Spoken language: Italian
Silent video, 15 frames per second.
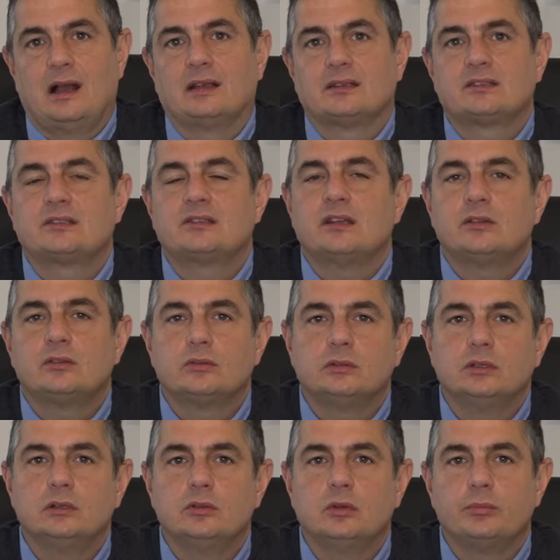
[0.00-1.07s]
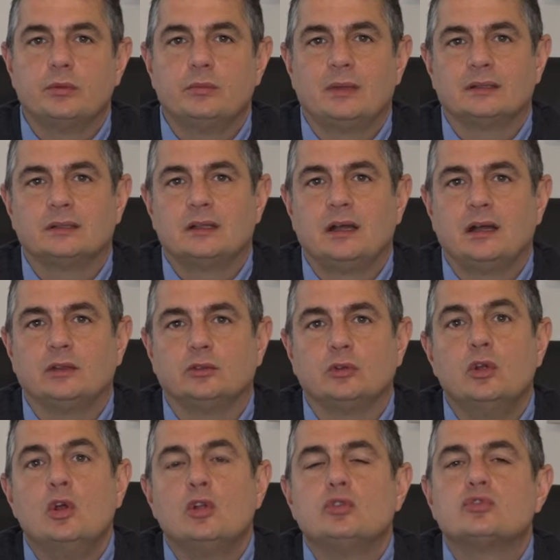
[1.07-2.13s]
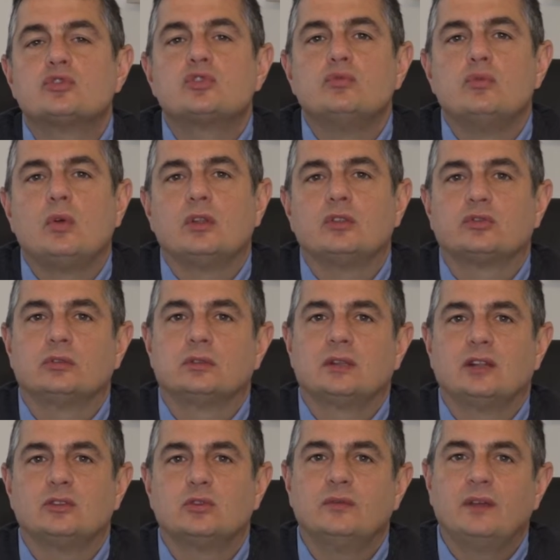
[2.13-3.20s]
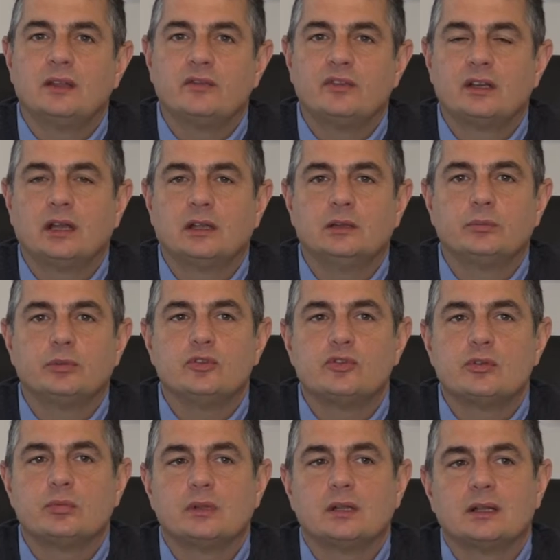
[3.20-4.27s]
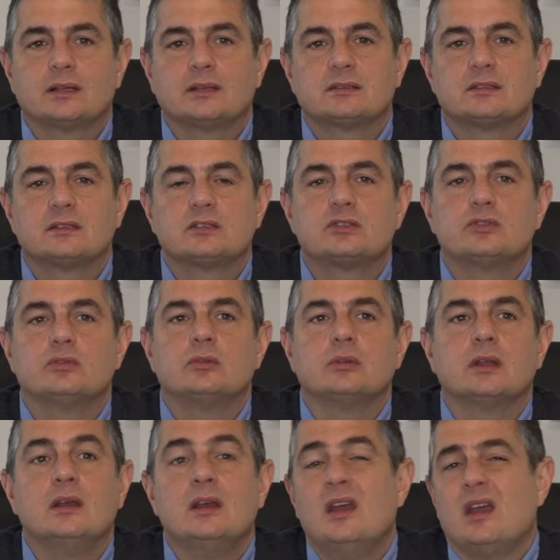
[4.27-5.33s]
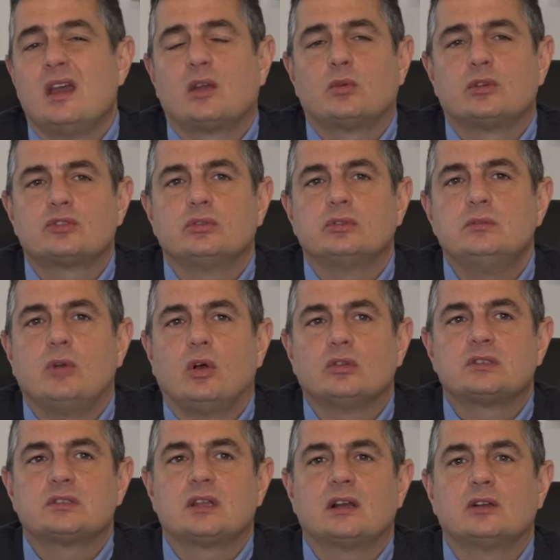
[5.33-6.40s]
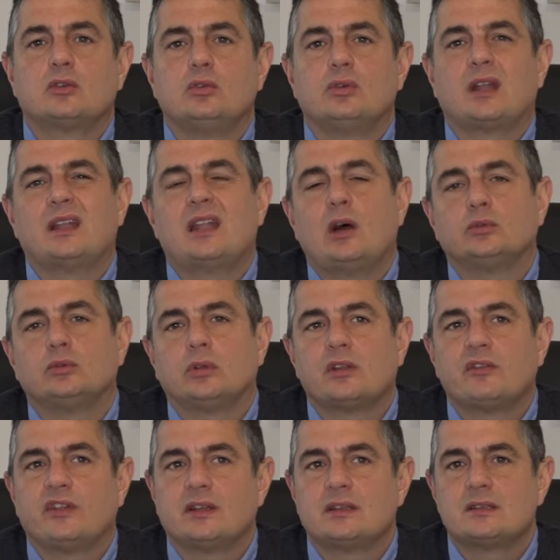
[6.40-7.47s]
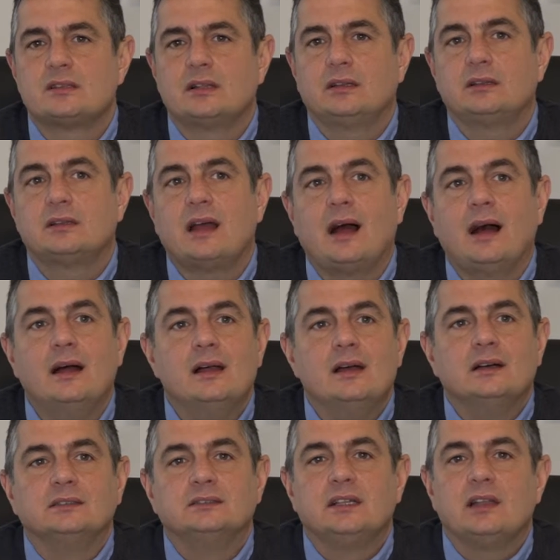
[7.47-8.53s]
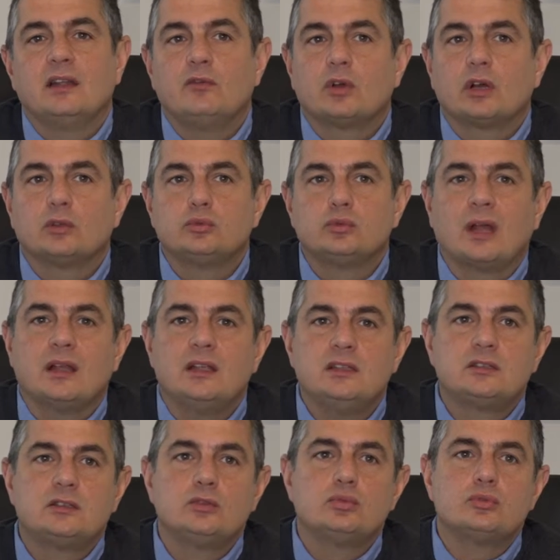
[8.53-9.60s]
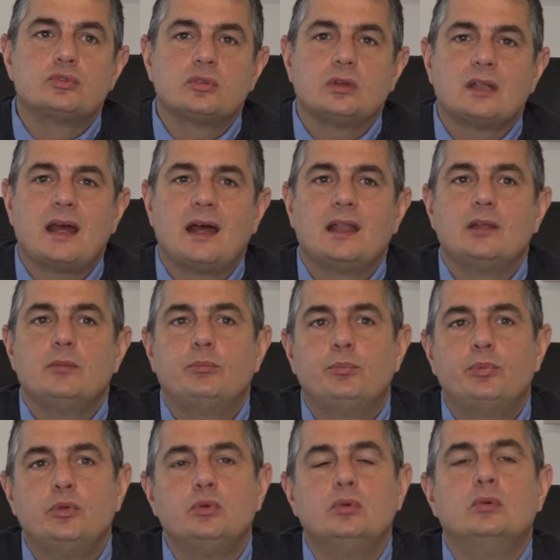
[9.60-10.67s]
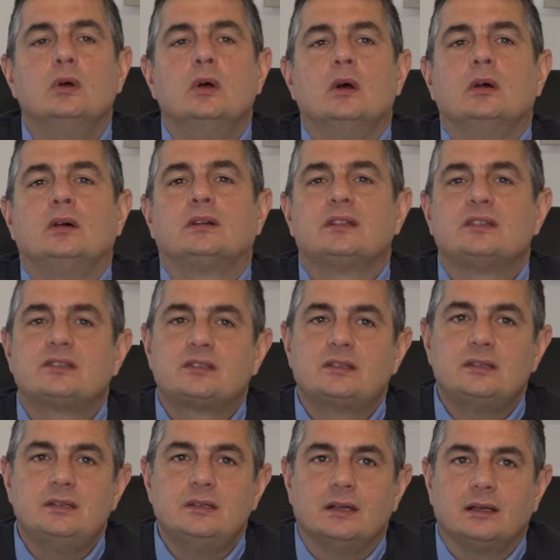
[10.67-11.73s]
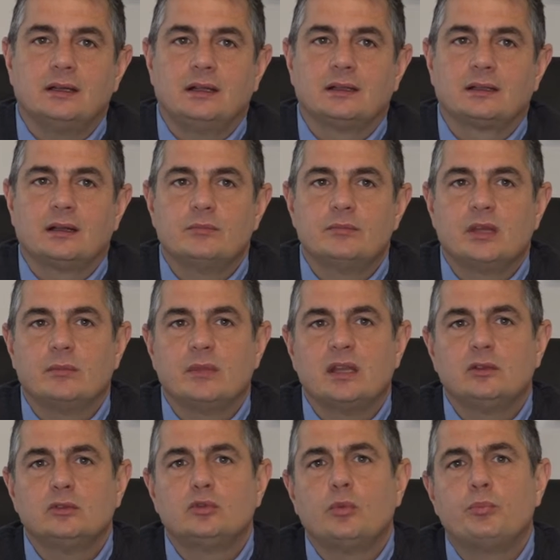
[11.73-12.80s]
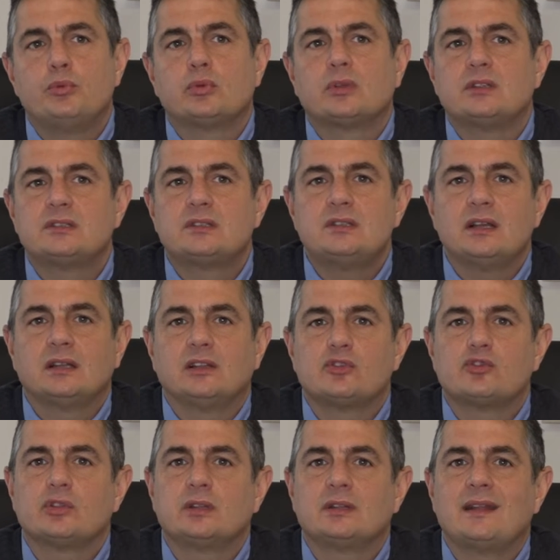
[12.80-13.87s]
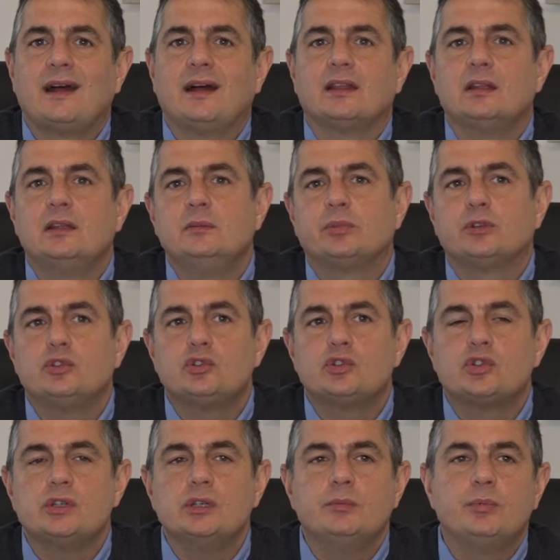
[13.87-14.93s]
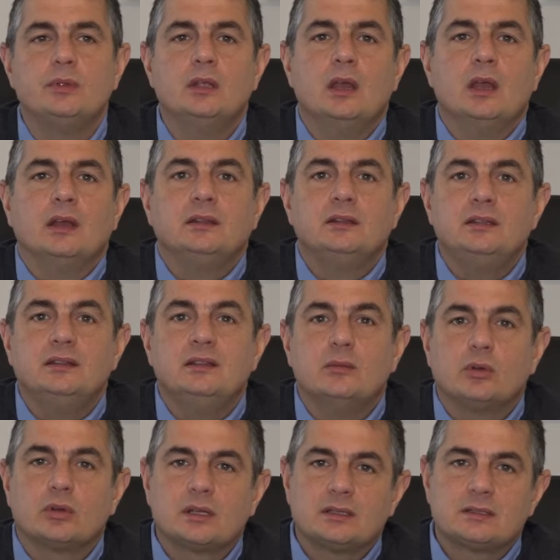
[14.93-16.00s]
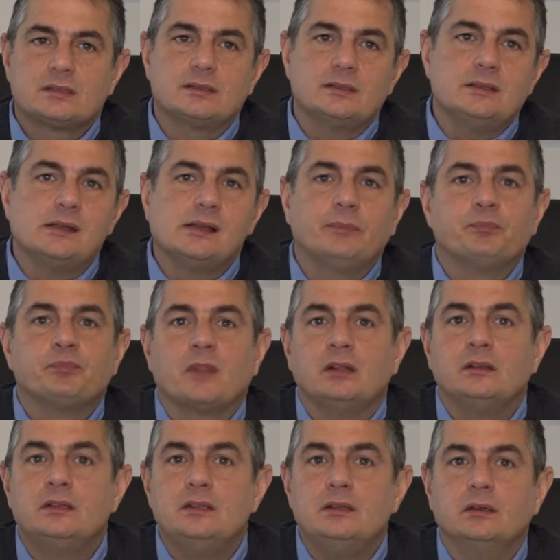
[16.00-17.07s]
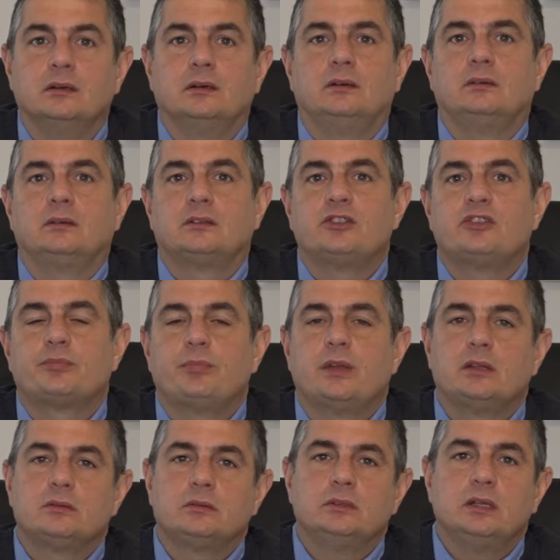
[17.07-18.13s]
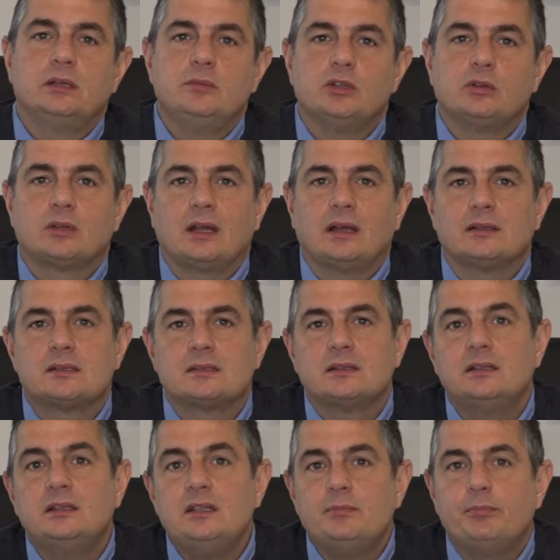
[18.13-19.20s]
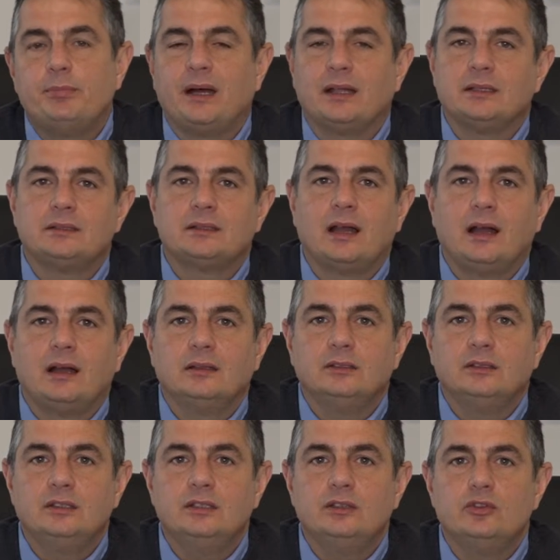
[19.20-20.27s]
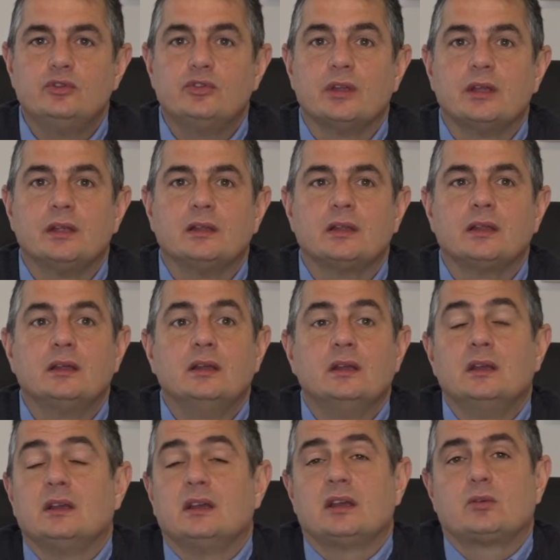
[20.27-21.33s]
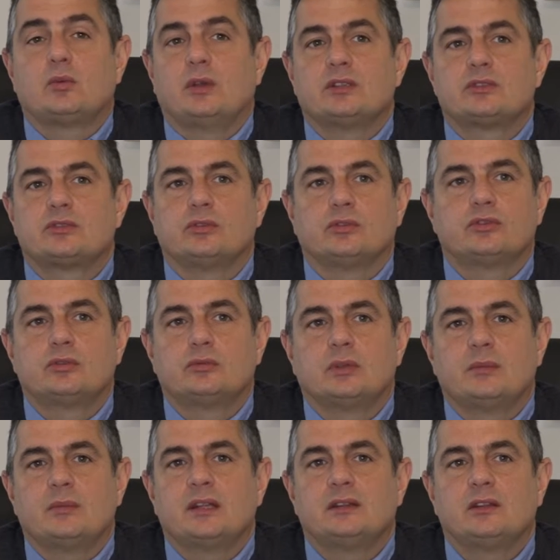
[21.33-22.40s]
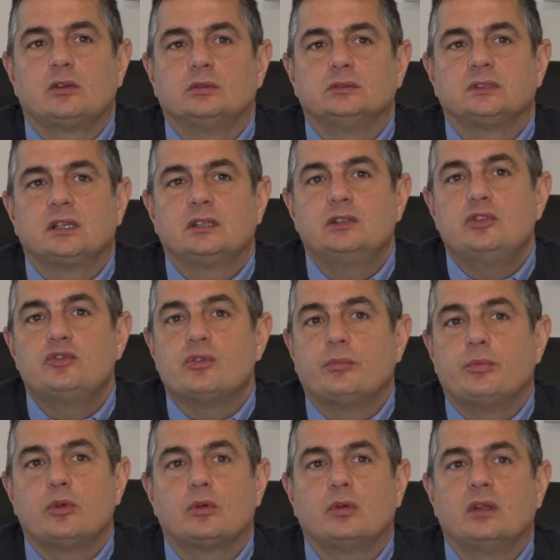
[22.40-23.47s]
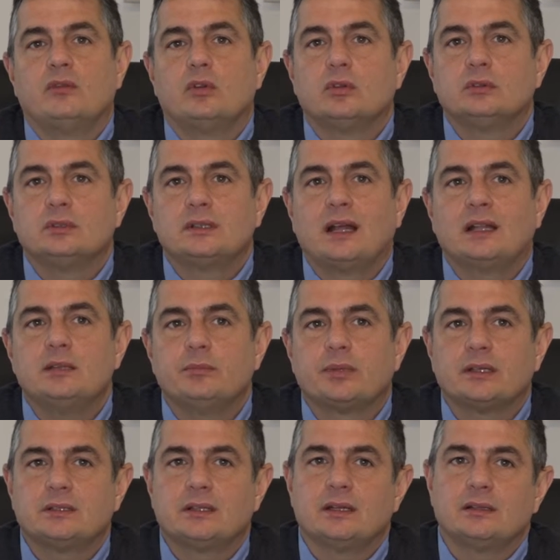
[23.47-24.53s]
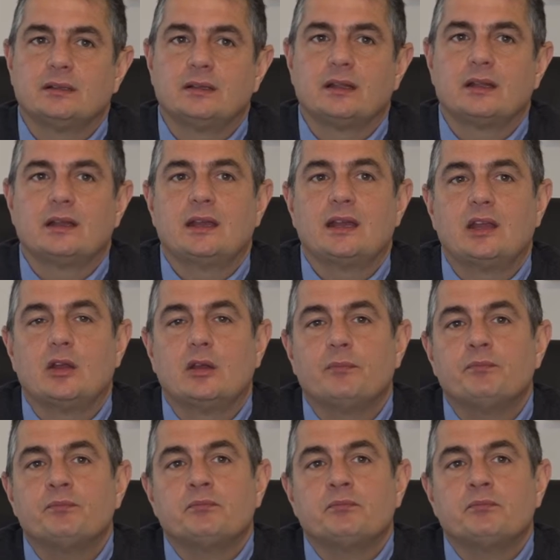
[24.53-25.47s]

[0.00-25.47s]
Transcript: assetto del doppio mandato, non si vuole soltanto vanificare il principio della Cassazione e questo dimostra ancora l'autoreferenzialità dell'avvocatura istituzionale più restia al cambiamento, più restia ad accettare i principi di democrazia, di rispetto delle minoranze, di parità di genere. E questo sicuramente contraddice poi con la volontà di pretendere e